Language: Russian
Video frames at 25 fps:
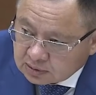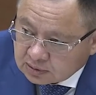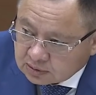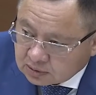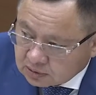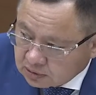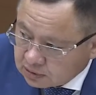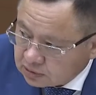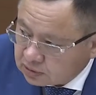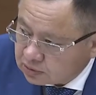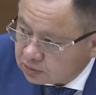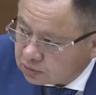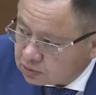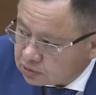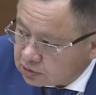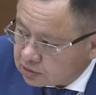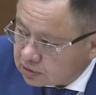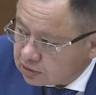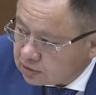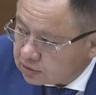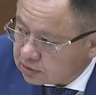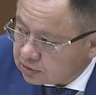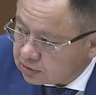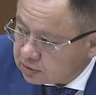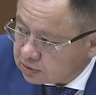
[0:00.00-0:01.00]
Это тоже
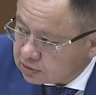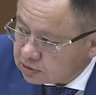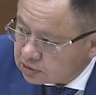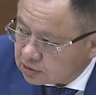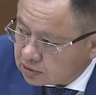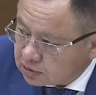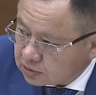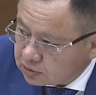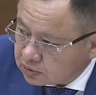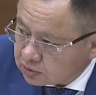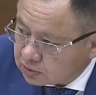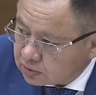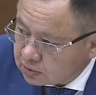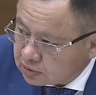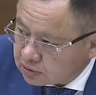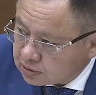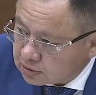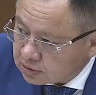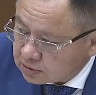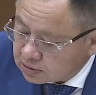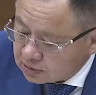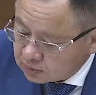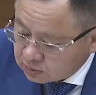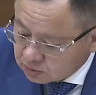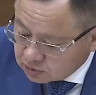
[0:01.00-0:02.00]
арендное жилье для
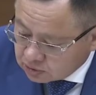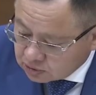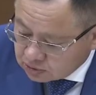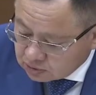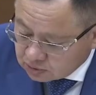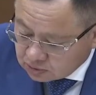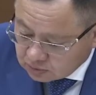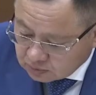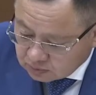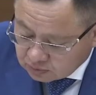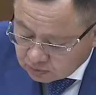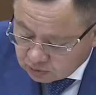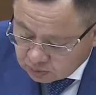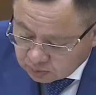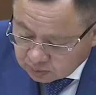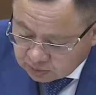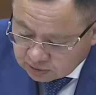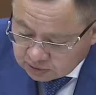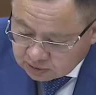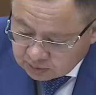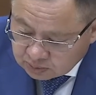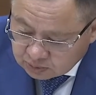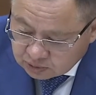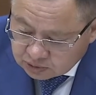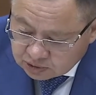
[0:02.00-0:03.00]
участковых
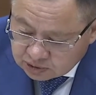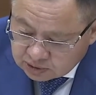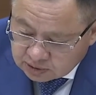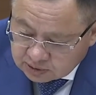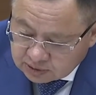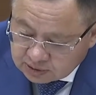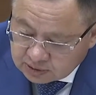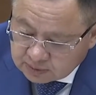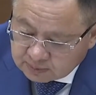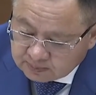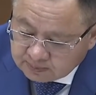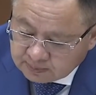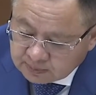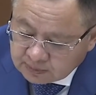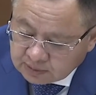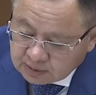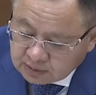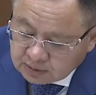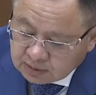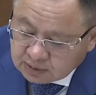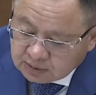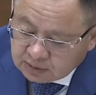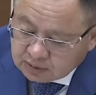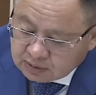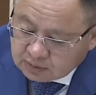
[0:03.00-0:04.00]
уполномоченных
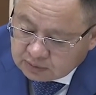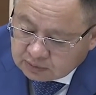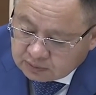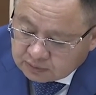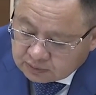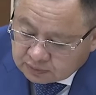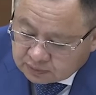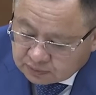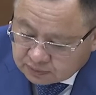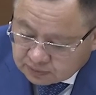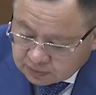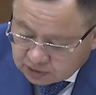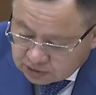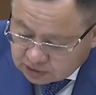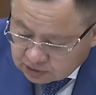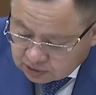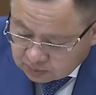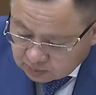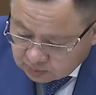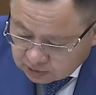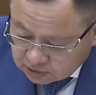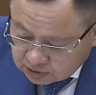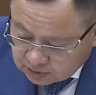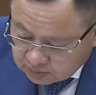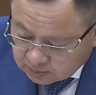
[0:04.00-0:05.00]
в наших
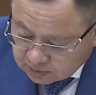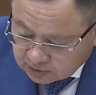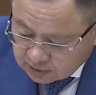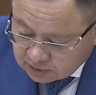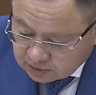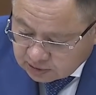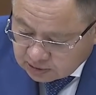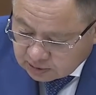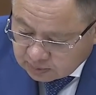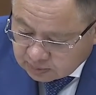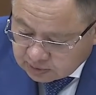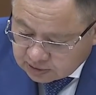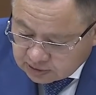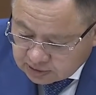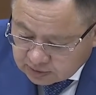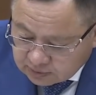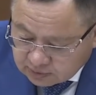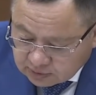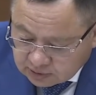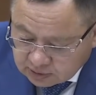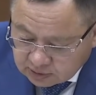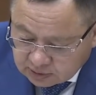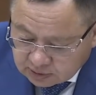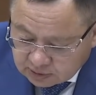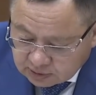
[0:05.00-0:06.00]
муниципальных
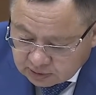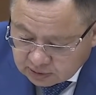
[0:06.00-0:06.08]
образованиях.